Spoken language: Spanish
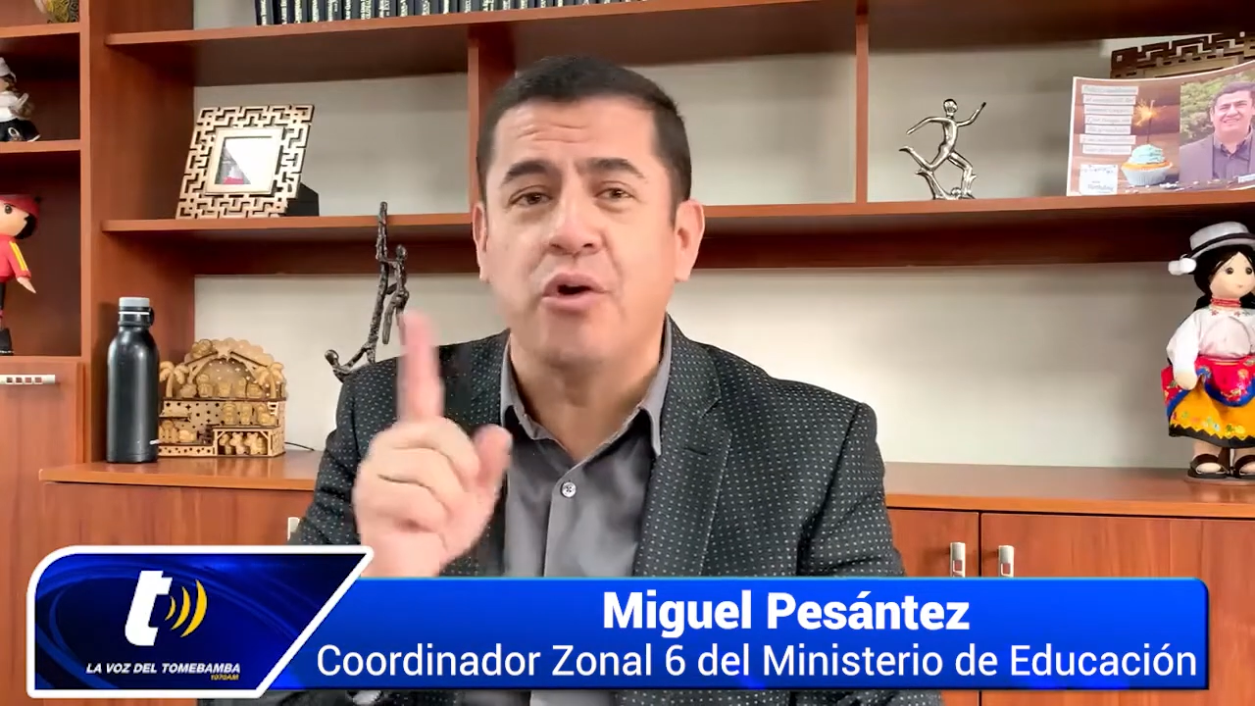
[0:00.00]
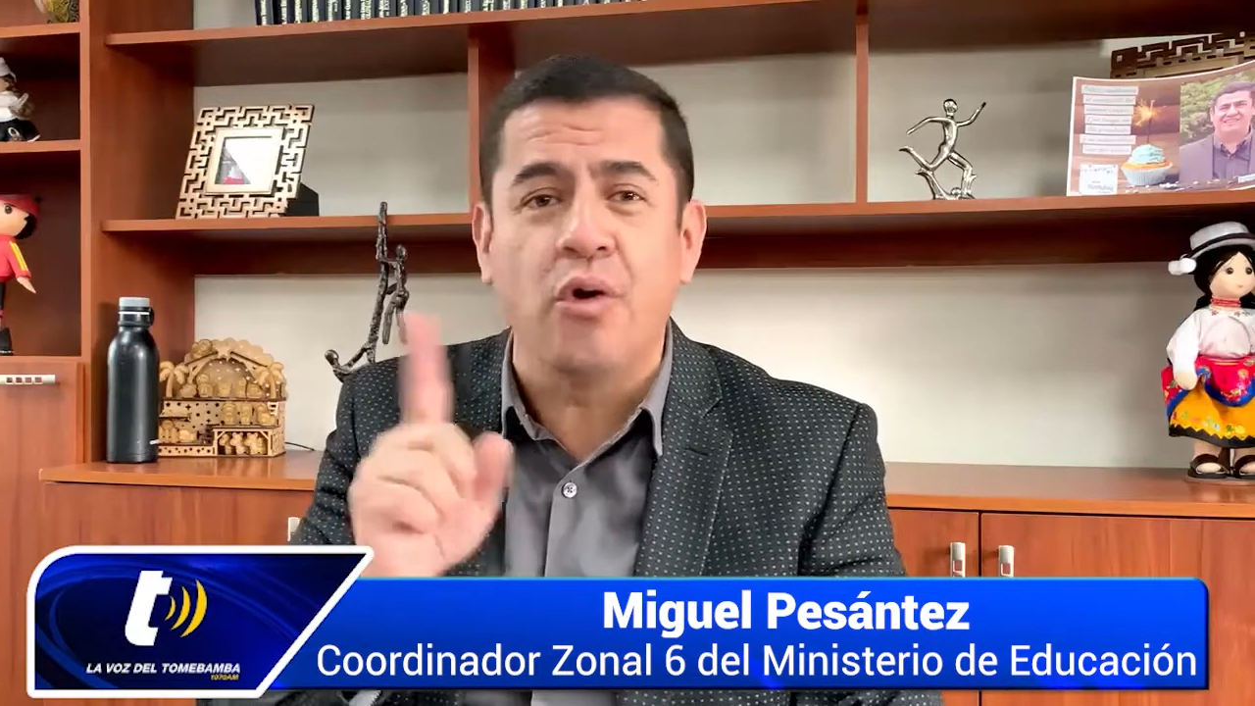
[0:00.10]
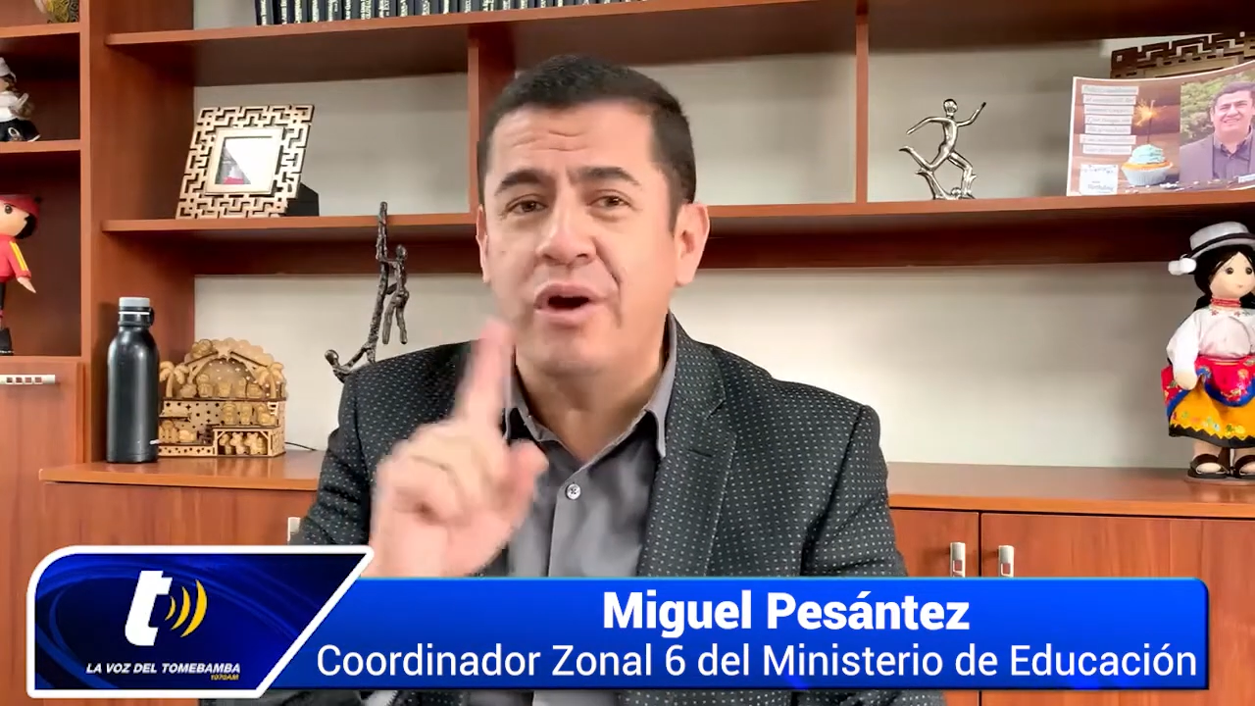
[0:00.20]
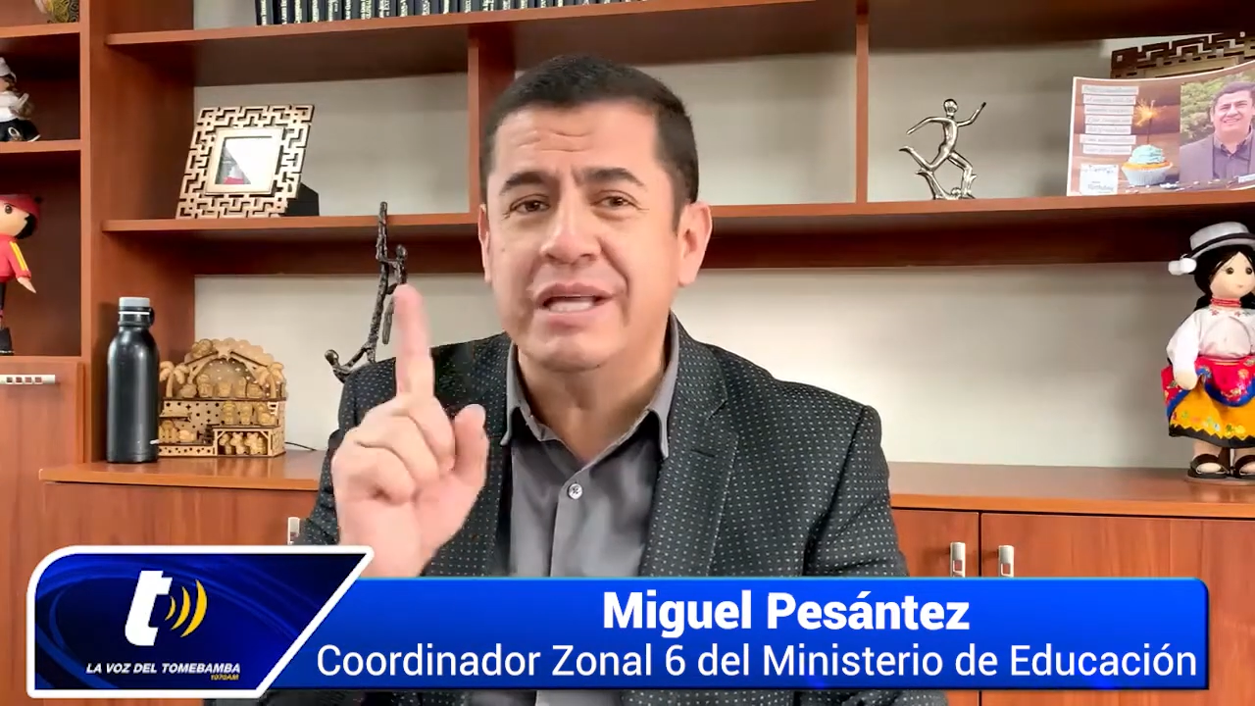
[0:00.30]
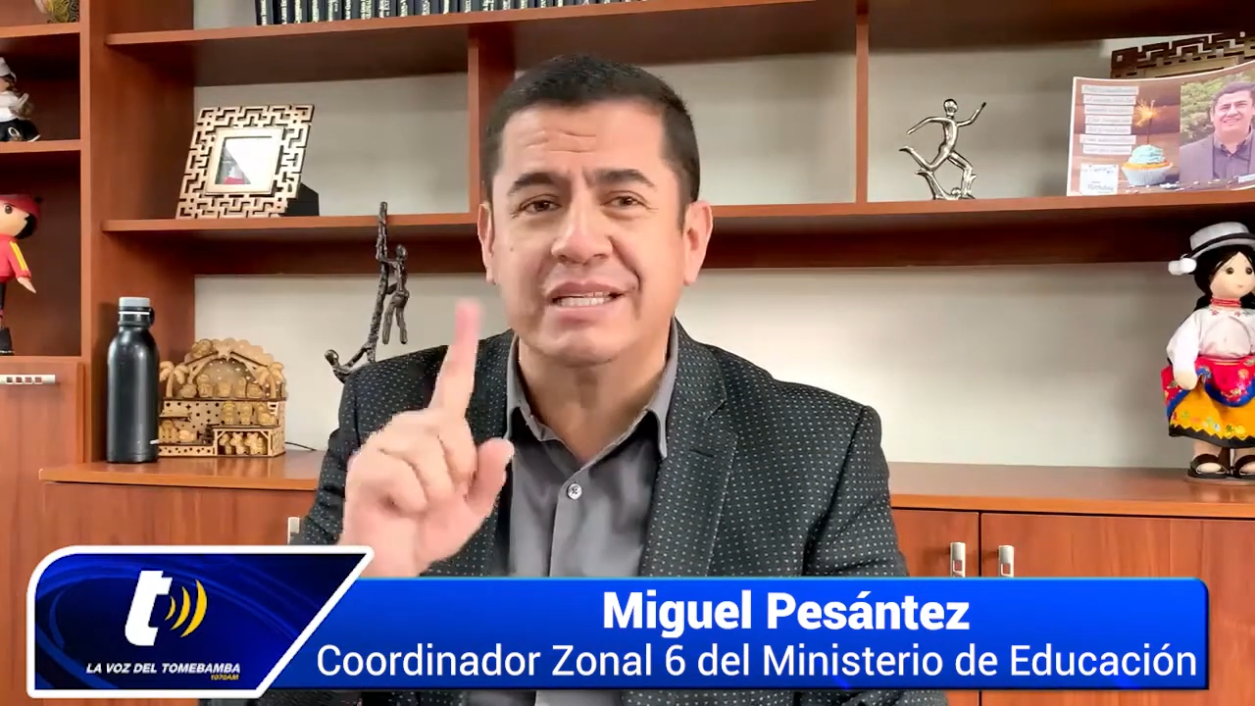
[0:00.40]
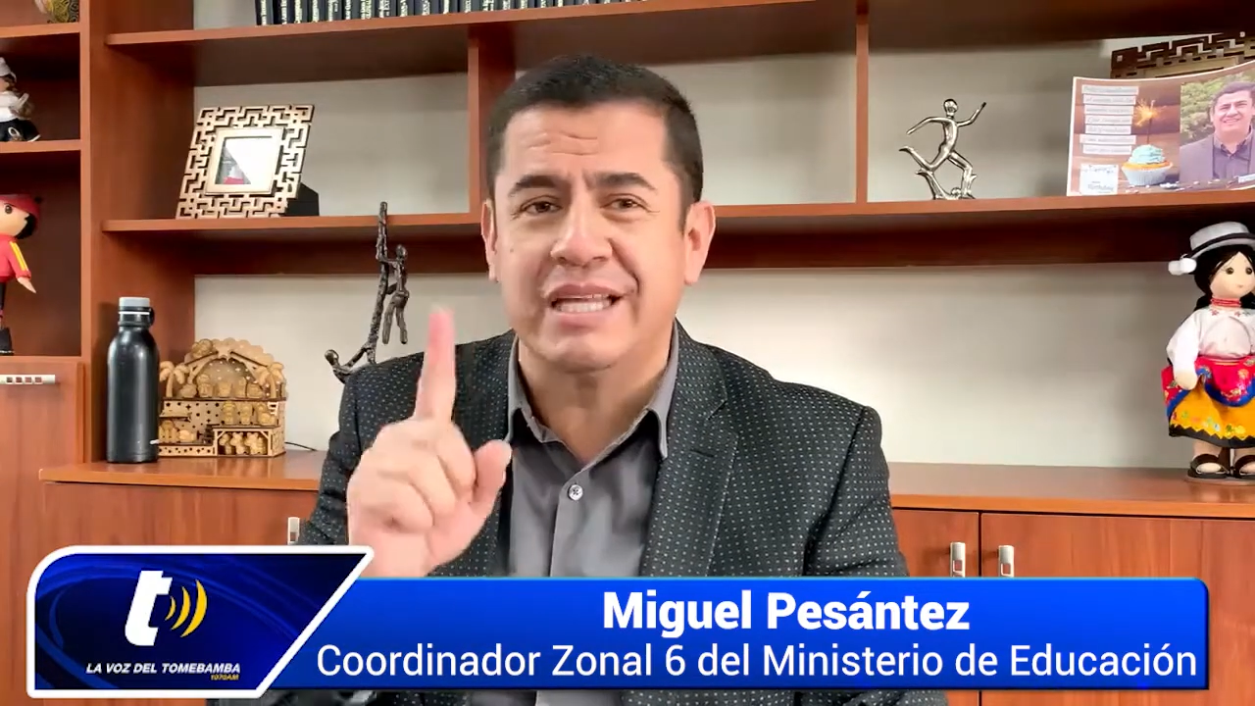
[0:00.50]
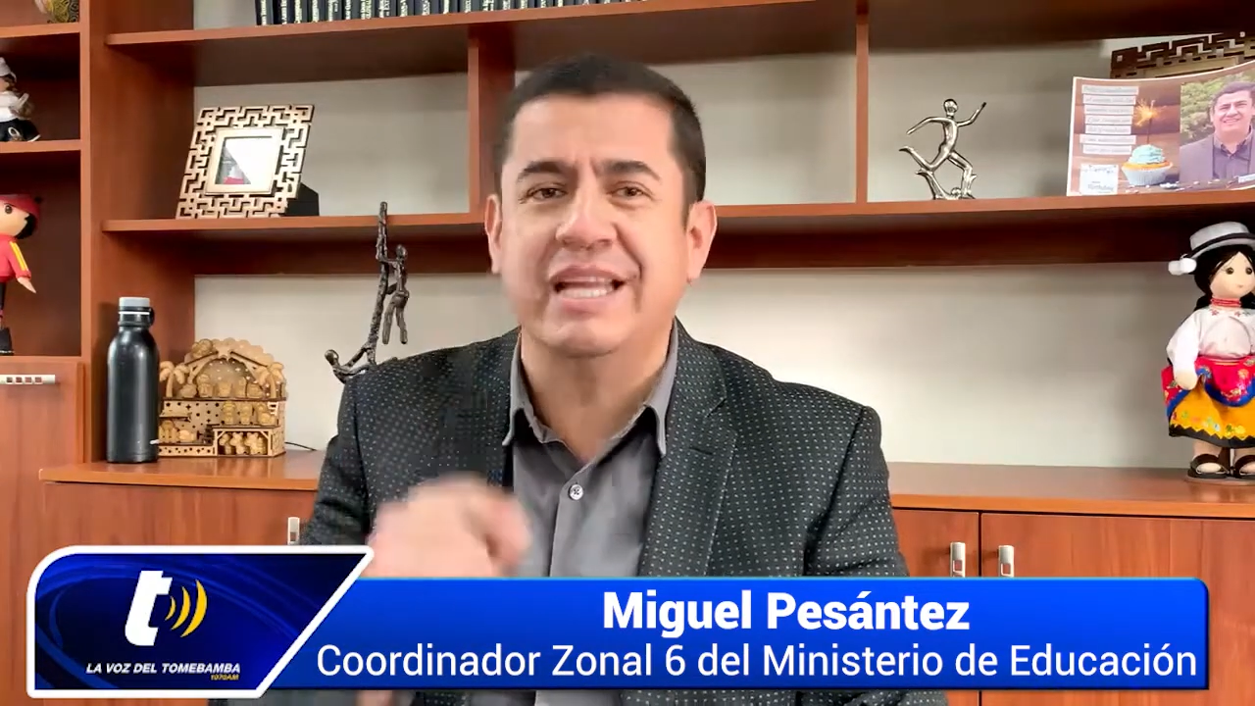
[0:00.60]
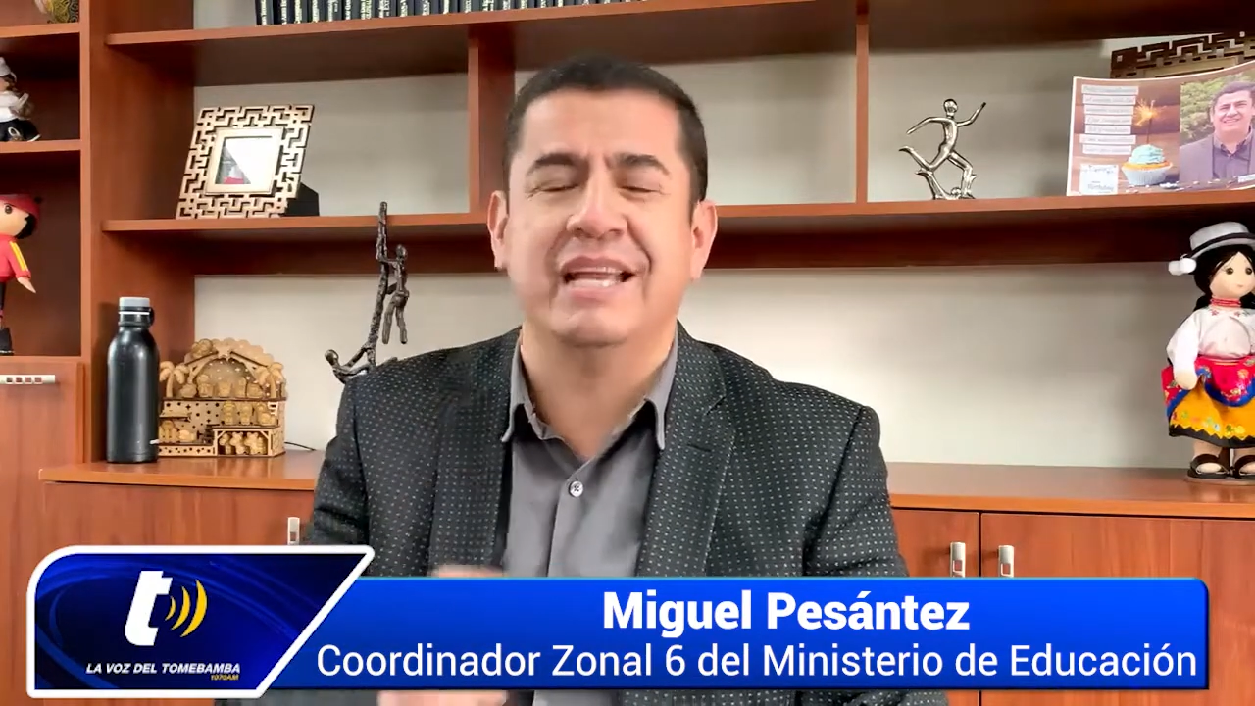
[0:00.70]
no están